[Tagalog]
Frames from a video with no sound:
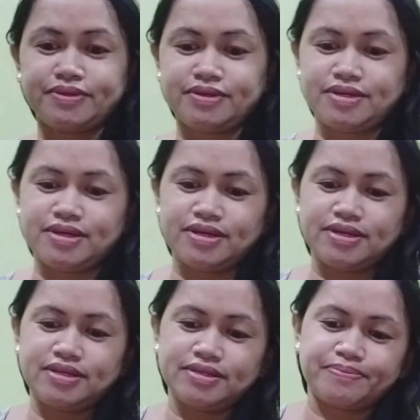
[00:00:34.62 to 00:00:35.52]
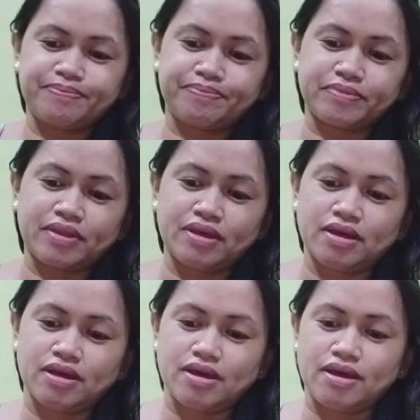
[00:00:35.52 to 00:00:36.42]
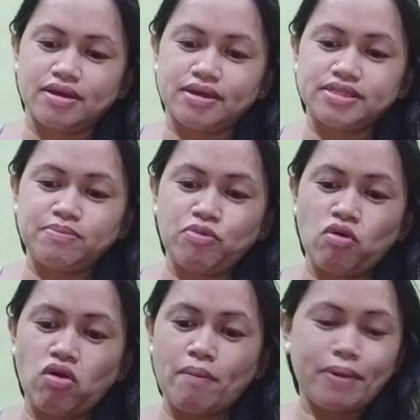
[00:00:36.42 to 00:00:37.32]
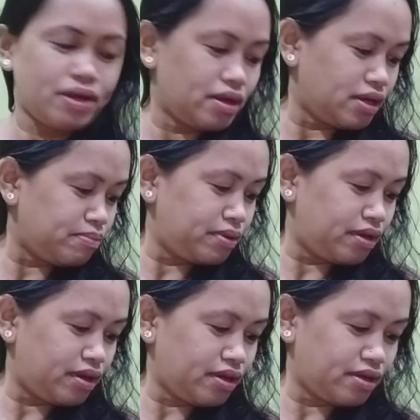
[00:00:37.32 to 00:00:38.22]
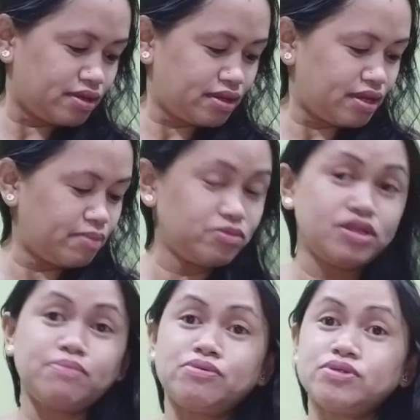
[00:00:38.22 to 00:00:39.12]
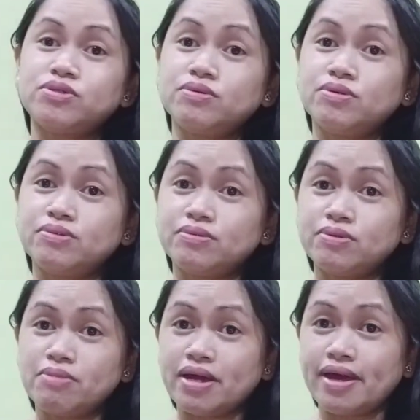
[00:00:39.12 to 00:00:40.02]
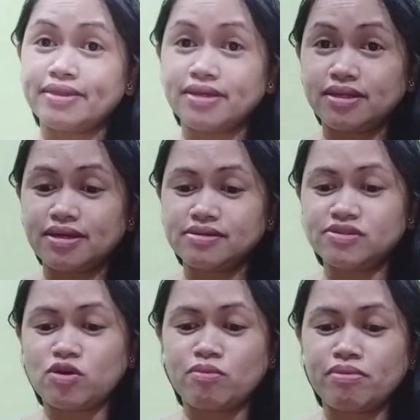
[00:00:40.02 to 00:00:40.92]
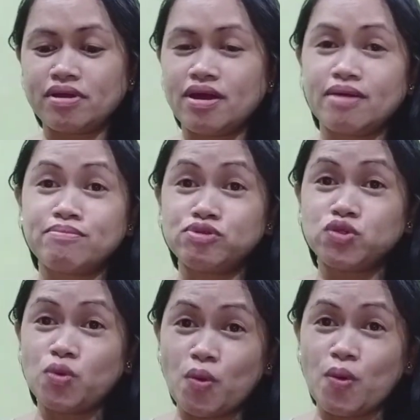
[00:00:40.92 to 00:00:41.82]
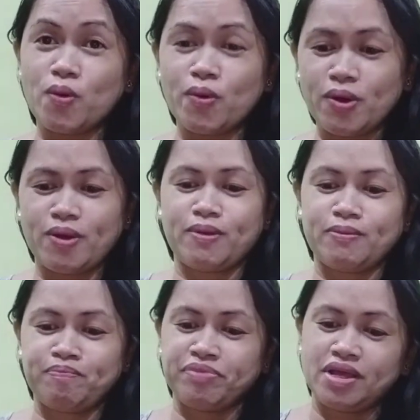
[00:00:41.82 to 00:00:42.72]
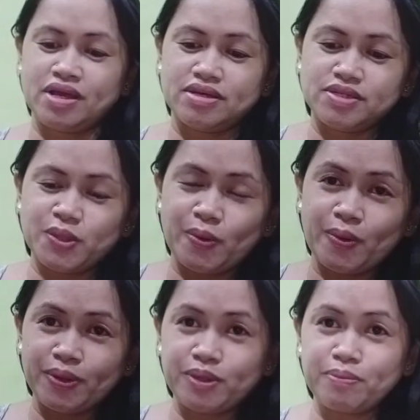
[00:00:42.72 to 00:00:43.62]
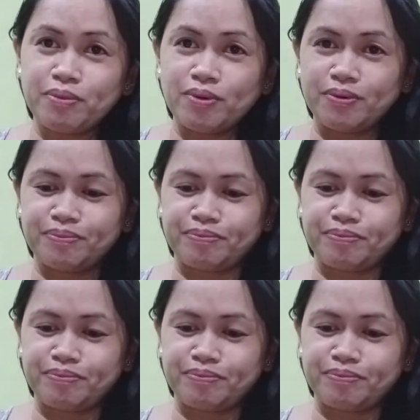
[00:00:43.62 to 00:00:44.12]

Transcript: Ayan. Kasi po, kapag kagabi, alam niyo na po, yung kumakain tayo ng sobra, busog. So, ito po.